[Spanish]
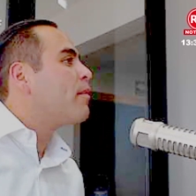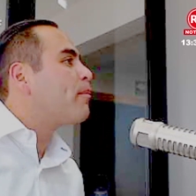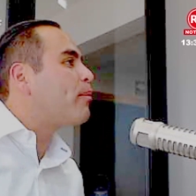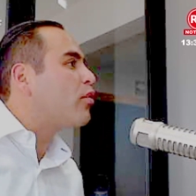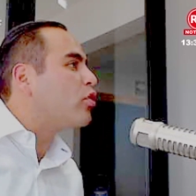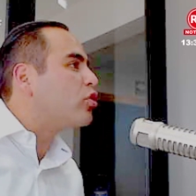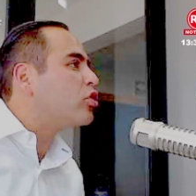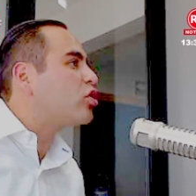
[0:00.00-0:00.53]

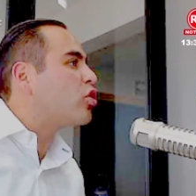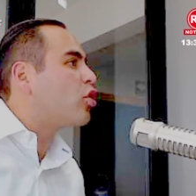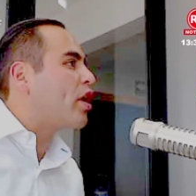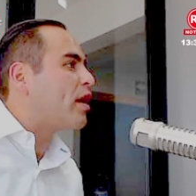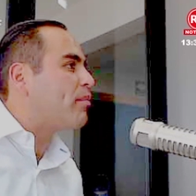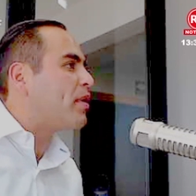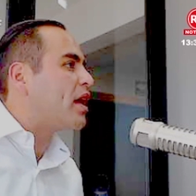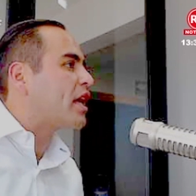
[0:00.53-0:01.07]
Punto
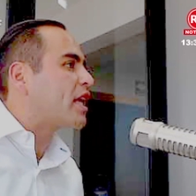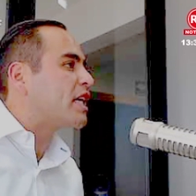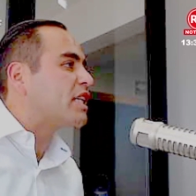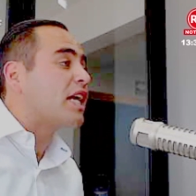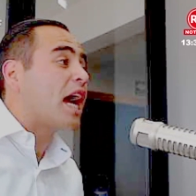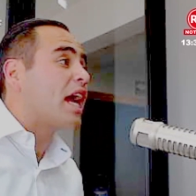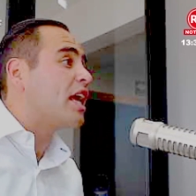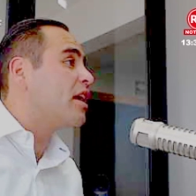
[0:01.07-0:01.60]
.mx.
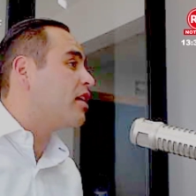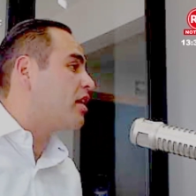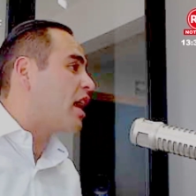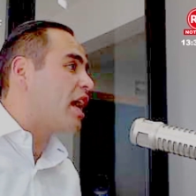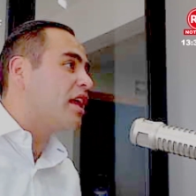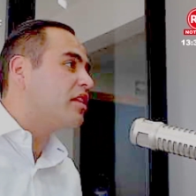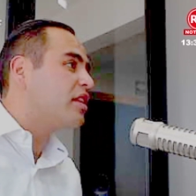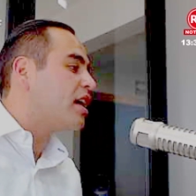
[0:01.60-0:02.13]
Ahí
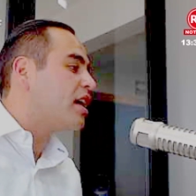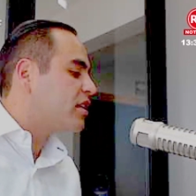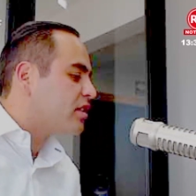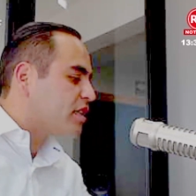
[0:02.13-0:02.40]
entras